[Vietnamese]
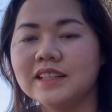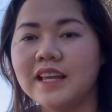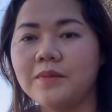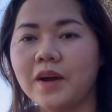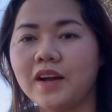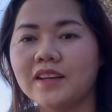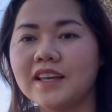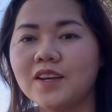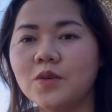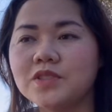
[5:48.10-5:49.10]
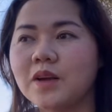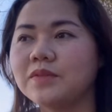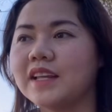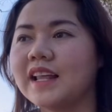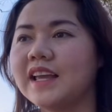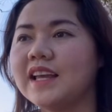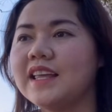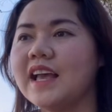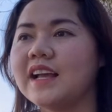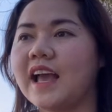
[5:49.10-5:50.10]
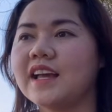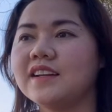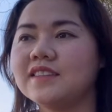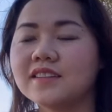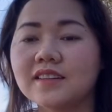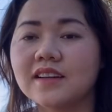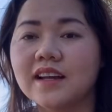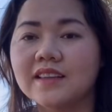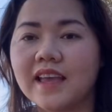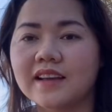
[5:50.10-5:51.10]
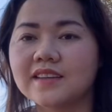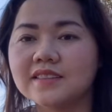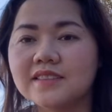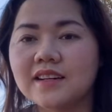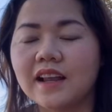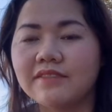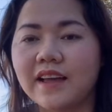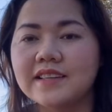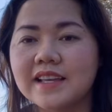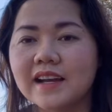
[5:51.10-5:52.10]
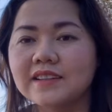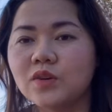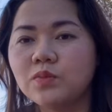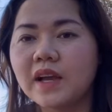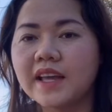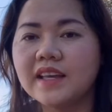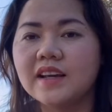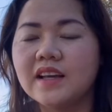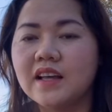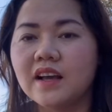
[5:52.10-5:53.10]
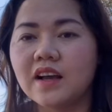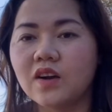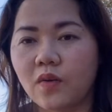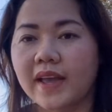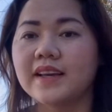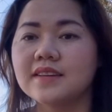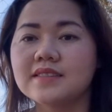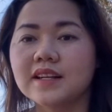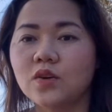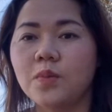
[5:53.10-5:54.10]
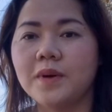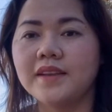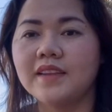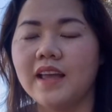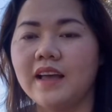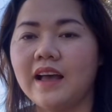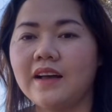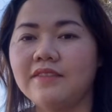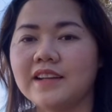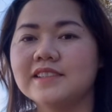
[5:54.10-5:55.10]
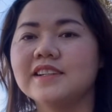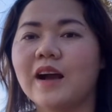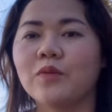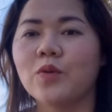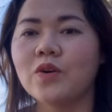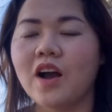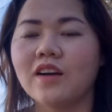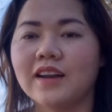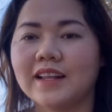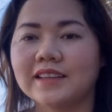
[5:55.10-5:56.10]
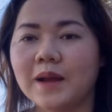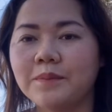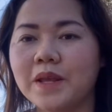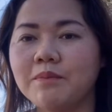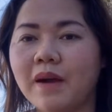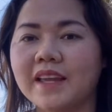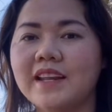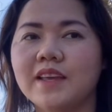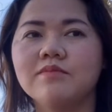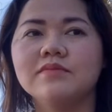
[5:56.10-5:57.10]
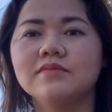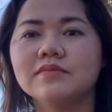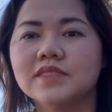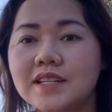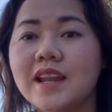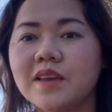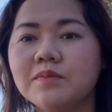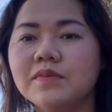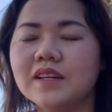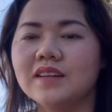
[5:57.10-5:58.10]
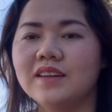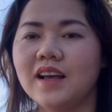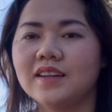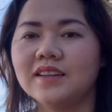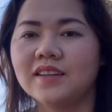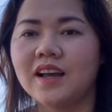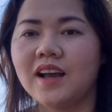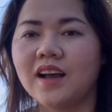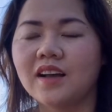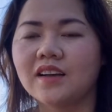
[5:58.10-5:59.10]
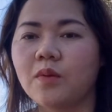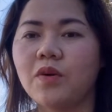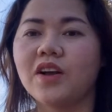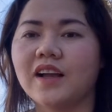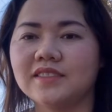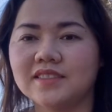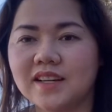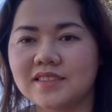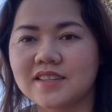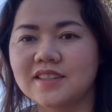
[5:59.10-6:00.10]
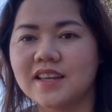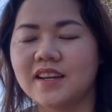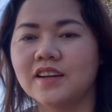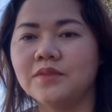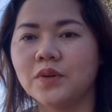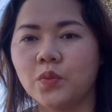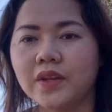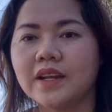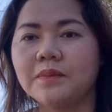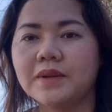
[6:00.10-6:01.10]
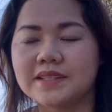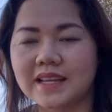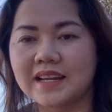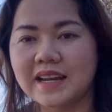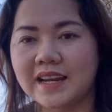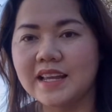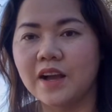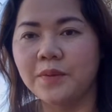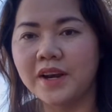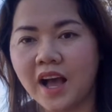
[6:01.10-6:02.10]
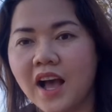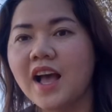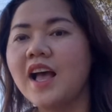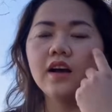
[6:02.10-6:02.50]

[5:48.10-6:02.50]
Khi mà nghiên cứu xong thì thấy cái giá cả nó rất nhà cửa rất là phải chăng, đúng cái khoản ngân sách của mình. Và trường học của con là 8 điểm, 7 điểm, 9 điểm. Nên không có cần chần chừ gì nữa, mình quyết định mình sẽ ra đi ở bên đó.